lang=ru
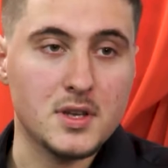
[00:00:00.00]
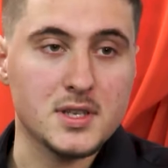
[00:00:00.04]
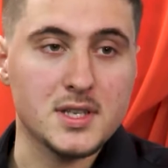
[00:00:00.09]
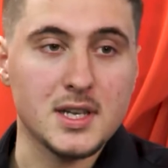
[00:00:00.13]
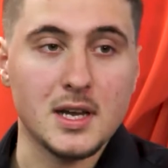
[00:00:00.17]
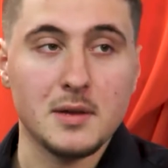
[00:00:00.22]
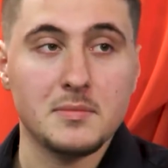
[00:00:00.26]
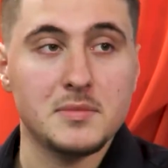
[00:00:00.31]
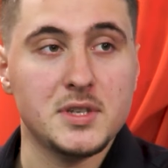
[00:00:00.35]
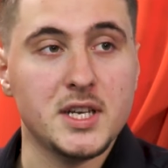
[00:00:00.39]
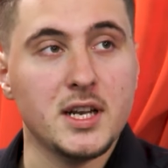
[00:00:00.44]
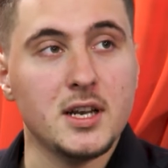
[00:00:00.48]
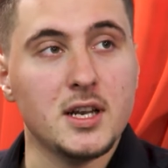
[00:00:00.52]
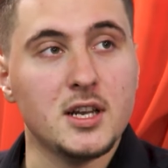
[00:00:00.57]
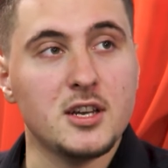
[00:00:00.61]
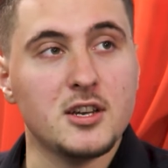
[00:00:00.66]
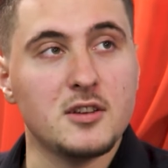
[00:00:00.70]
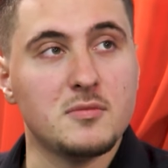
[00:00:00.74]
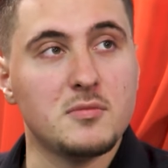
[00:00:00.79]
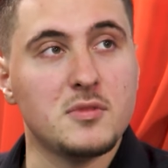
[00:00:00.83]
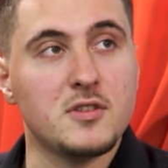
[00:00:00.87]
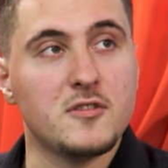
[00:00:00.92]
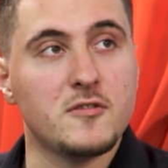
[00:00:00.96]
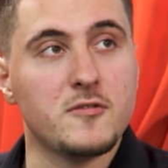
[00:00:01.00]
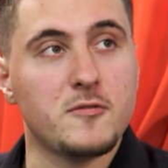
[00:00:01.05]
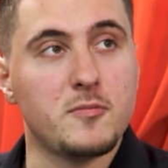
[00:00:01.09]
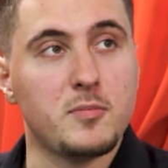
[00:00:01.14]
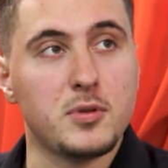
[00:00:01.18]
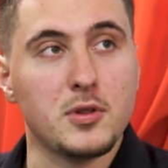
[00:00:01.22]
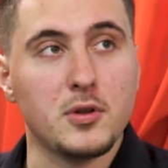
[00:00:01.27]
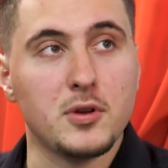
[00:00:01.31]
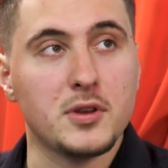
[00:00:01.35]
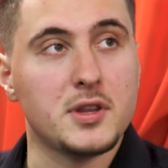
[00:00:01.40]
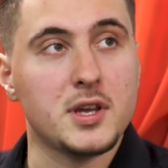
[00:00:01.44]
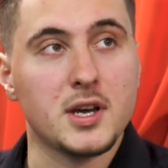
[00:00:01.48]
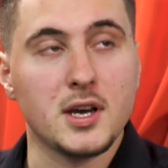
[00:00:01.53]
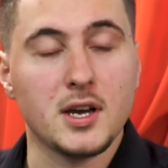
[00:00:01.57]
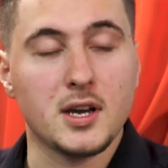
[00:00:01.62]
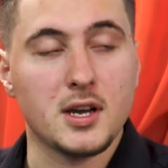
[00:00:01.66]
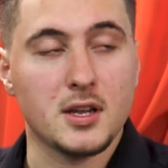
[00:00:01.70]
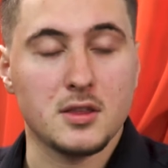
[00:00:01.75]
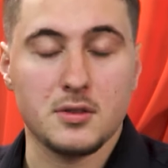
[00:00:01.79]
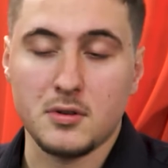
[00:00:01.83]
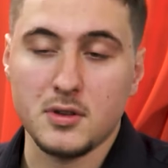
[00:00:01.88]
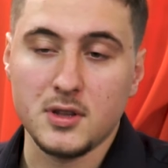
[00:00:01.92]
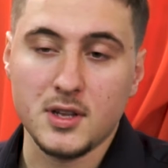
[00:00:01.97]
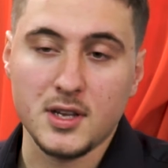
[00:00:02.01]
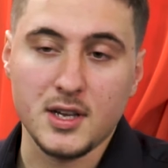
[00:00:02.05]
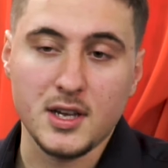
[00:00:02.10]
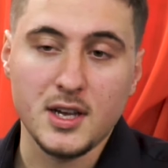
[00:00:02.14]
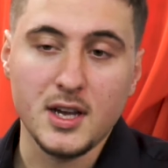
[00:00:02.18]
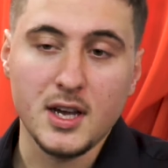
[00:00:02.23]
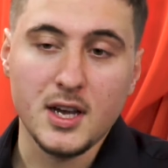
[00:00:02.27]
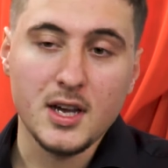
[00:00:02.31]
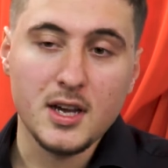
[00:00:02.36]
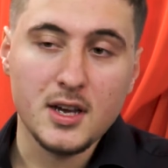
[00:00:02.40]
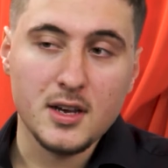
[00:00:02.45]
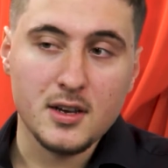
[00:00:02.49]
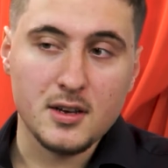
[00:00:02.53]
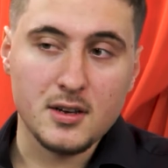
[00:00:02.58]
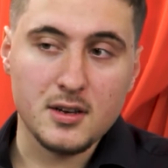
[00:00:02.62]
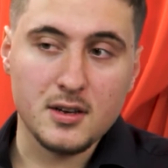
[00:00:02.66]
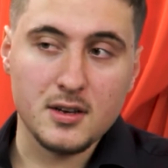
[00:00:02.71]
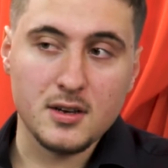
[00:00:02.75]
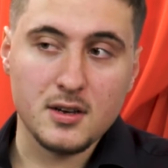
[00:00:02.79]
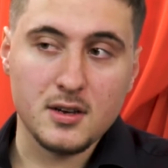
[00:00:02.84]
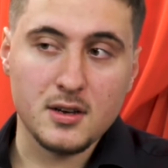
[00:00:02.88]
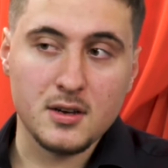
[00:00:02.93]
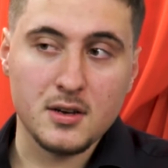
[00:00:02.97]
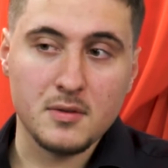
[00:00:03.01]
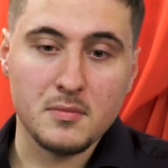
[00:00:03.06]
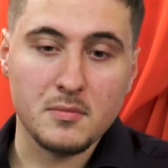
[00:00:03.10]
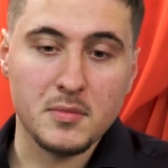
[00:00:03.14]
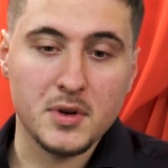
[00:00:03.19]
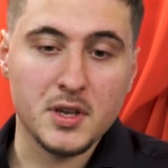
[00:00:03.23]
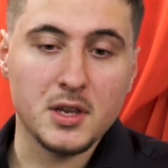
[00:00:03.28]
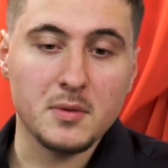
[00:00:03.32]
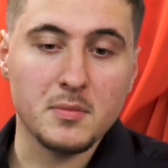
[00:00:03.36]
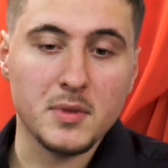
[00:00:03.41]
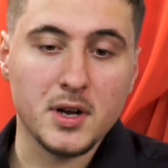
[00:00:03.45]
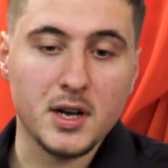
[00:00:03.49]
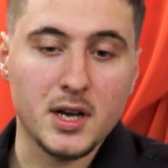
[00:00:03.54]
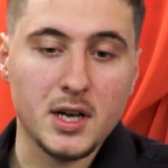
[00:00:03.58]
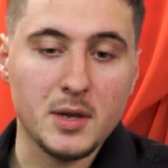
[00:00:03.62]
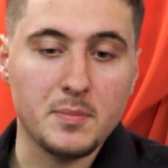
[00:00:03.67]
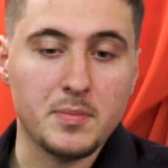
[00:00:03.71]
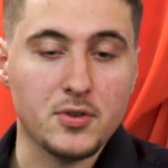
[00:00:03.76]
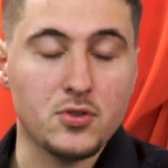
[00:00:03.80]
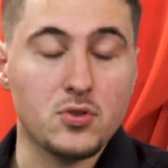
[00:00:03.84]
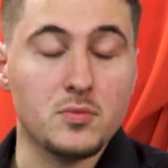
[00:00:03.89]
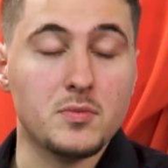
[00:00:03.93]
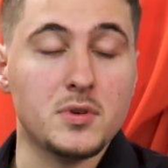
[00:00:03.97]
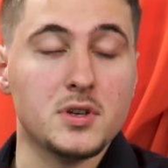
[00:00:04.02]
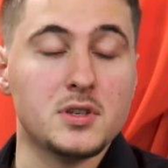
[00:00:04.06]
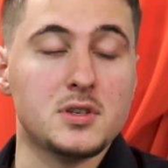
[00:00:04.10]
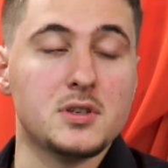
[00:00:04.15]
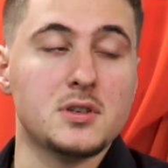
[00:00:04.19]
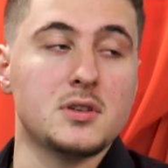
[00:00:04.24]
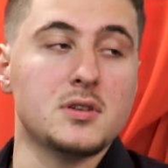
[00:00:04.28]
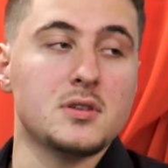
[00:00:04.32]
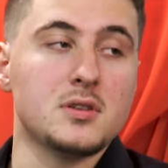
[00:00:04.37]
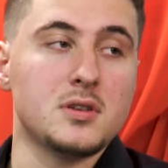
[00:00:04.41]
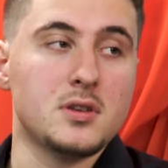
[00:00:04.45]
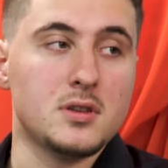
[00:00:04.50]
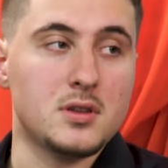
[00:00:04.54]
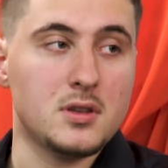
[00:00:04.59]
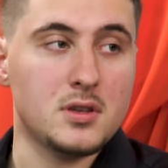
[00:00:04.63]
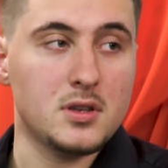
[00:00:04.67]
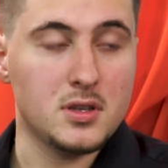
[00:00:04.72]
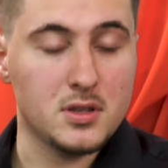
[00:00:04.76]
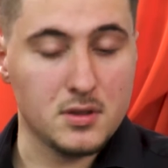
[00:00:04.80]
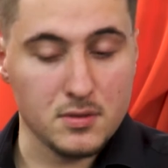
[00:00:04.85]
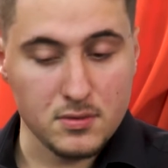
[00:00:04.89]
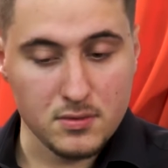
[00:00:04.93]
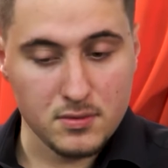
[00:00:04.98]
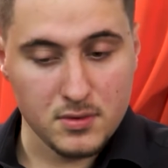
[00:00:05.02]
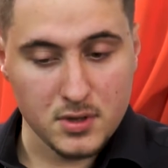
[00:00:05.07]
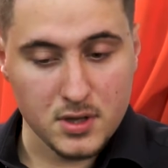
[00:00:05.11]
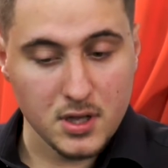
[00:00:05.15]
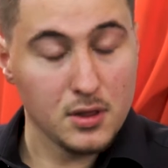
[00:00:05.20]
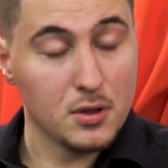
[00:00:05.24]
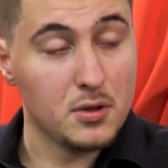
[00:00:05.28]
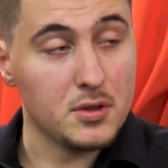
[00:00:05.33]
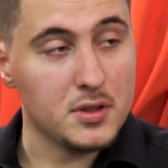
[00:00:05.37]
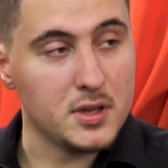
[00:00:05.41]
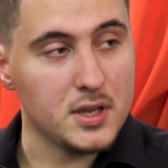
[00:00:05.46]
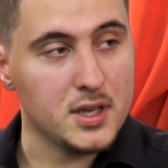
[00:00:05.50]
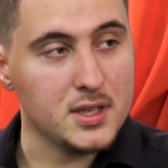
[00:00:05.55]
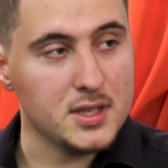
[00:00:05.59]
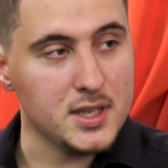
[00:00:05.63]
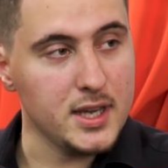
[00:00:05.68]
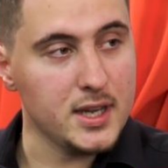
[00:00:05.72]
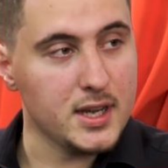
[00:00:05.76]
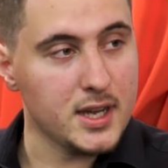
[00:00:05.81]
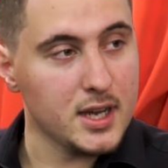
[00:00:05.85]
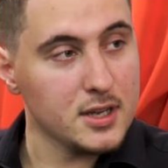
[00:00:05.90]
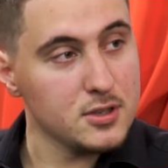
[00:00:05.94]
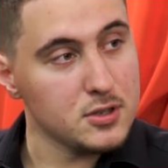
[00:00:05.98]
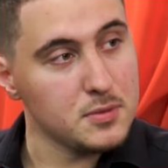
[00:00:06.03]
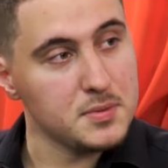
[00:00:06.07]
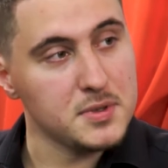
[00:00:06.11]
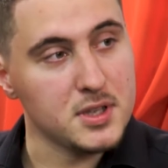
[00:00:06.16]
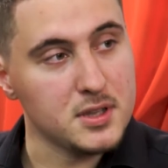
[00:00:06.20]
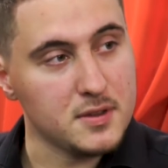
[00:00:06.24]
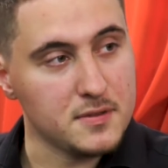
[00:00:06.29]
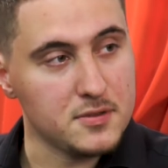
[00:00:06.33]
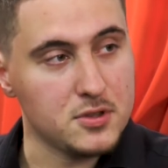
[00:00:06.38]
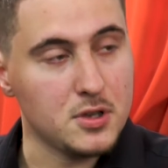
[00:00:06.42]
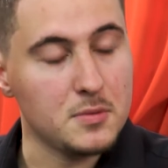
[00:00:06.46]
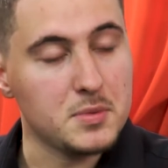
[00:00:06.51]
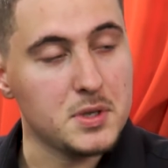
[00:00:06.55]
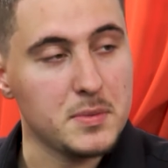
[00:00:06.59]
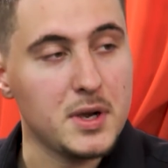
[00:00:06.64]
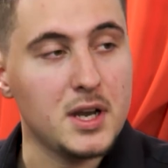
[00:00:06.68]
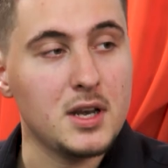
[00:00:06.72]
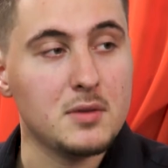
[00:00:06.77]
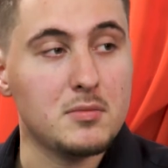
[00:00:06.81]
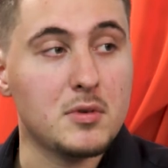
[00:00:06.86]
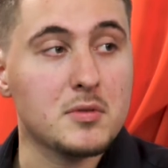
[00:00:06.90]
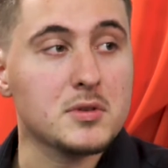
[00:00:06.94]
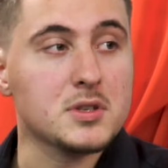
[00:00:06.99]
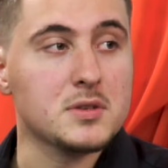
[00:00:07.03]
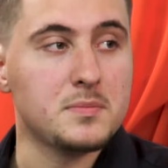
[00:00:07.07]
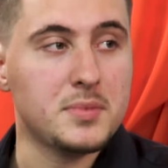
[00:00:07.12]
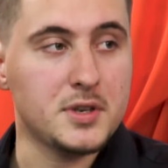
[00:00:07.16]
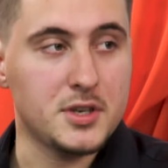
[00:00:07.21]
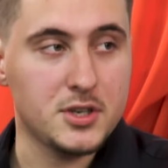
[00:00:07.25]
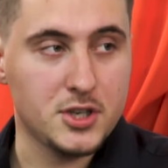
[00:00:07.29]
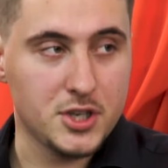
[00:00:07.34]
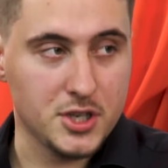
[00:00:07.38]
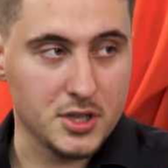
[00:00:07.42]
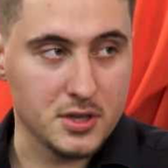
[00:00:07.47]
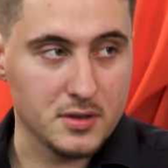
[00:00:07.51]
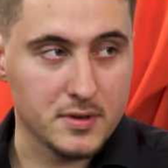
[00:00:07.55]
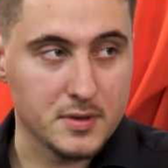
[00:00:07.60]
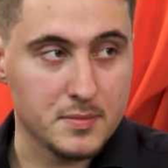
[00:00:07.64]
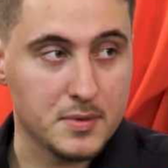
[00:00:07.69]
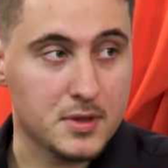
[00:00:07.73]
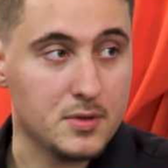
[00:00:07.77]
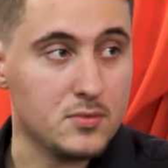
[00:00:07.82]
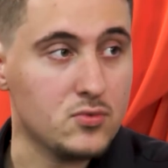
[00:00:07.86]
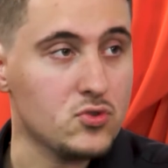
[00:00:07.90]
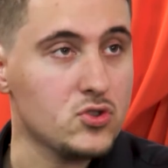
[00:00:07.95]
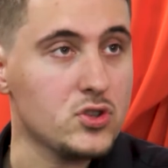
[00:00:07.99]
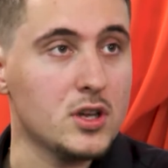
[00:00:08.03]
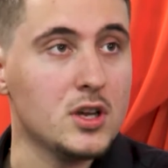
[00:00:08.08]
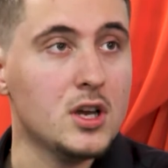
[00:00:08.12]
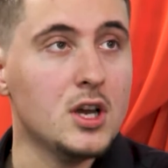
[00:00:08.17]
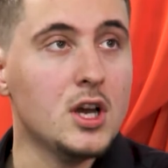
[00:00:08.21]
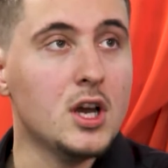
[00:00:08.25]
на самом деле мы вплоть до хакатона а, мы не могли придумать ну, эталонной идеи, как, собственно, это все оптимальным образом пересчитывать, потому что